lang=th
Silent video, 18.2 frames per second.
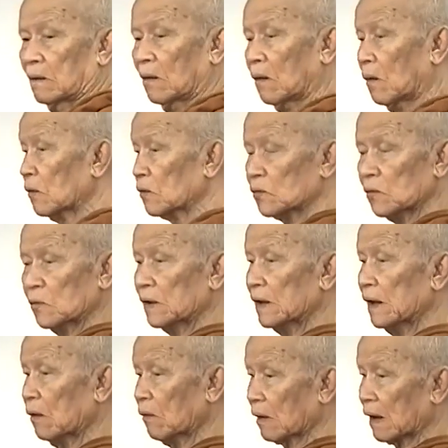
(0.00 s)
ลงจุด
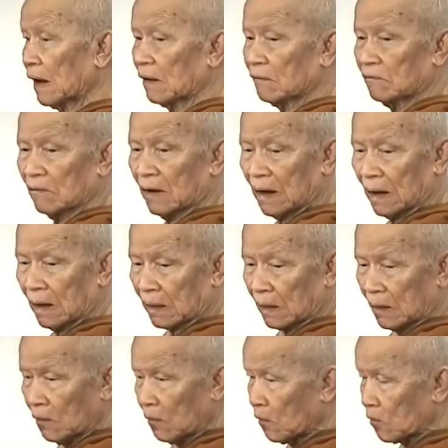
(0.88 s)
เดียวกันว่า
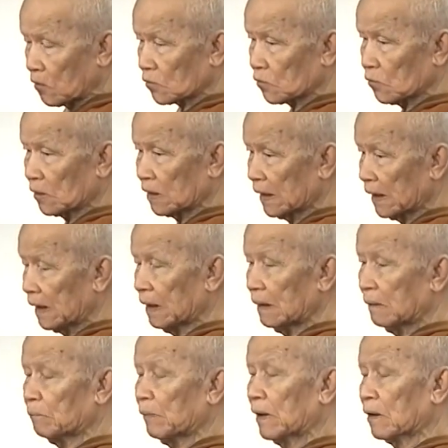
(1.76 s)
ลงจุดนี้
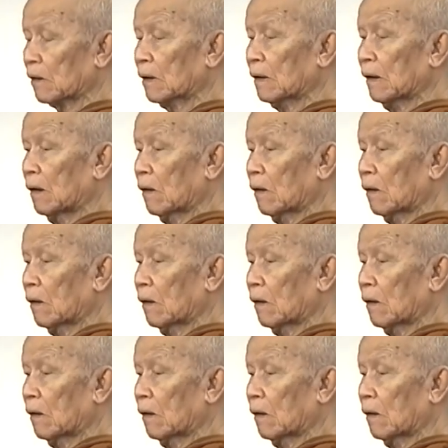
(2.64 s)
เป็น